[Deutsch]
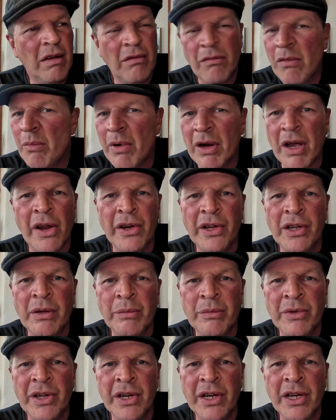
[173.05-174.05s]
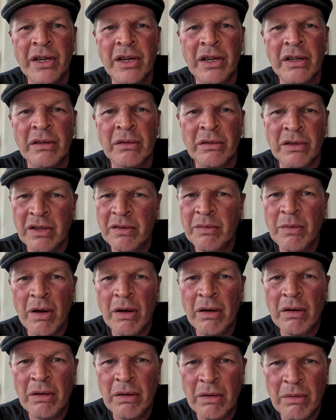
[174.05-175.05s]
wo man gar nicht damit rechnet. Und das
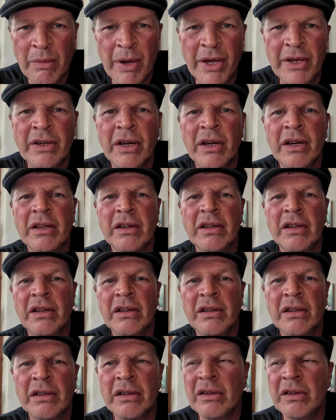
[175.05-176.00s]
war Weihnachten.